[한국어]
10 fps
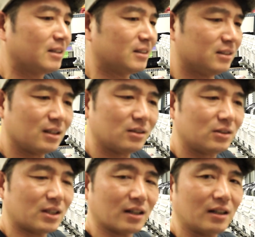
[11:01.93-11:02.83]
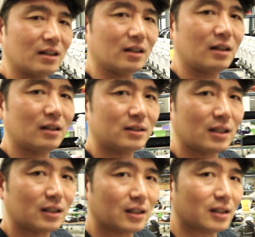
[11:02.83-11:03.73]
그래서 제가
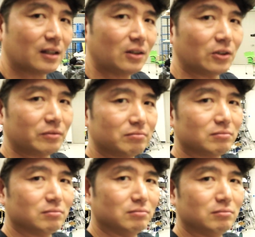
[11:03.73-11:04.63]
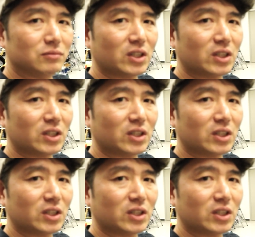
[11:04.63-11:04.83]
생각해낸 건 음,